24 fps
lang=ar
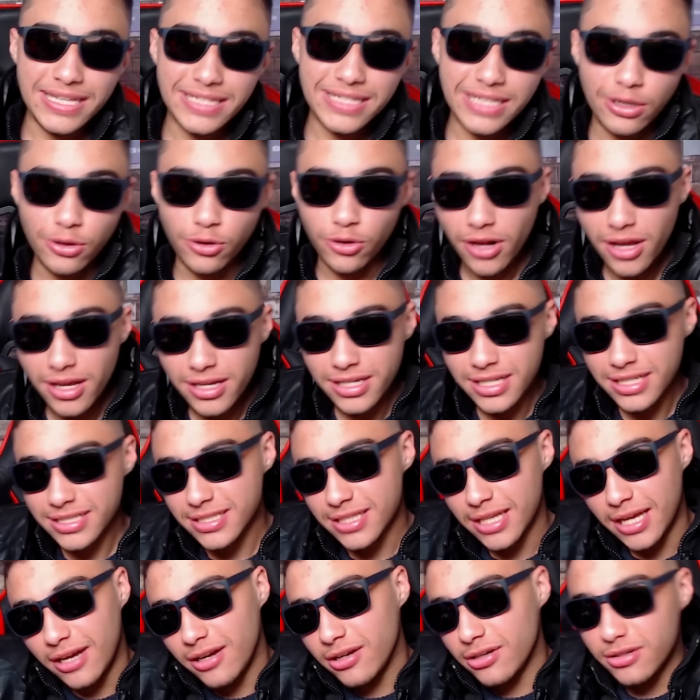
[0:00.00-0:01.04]
كل هذا الهراء
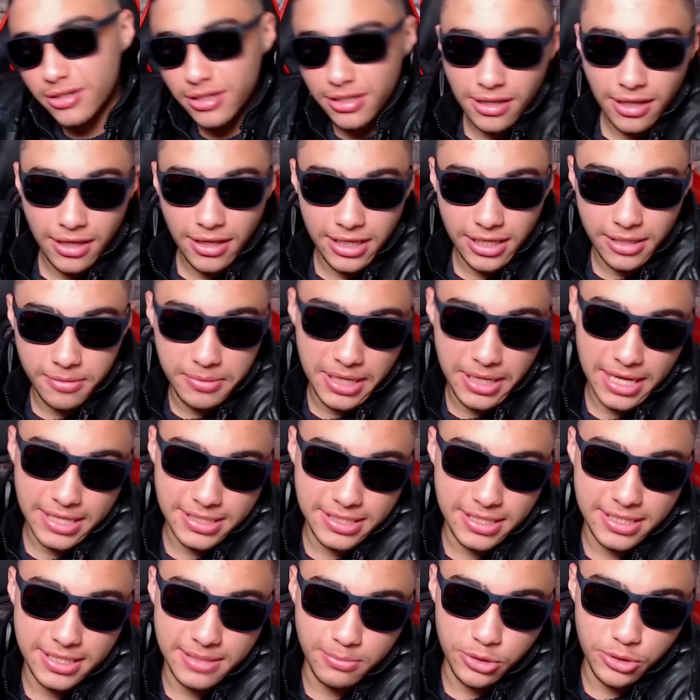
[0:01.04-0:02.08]
يستحق اللايك من
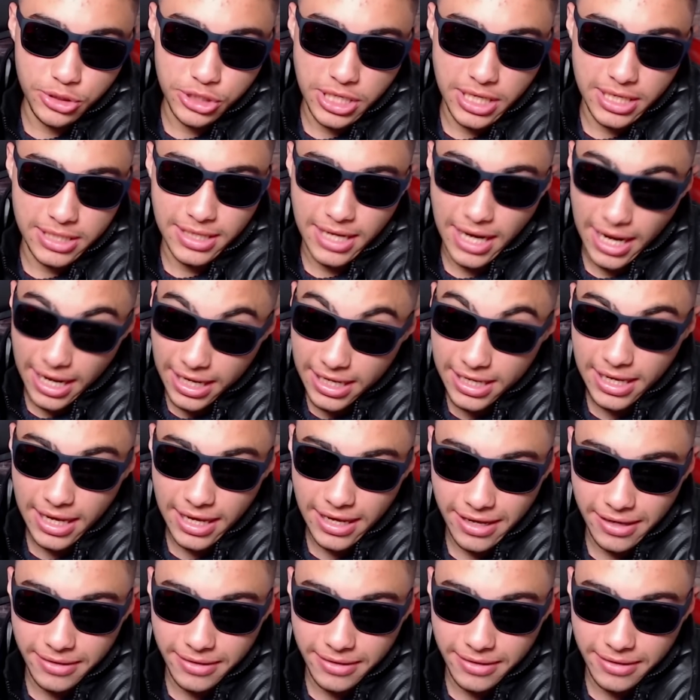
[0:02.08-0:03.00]
عزيزي المشاهد الحقيقه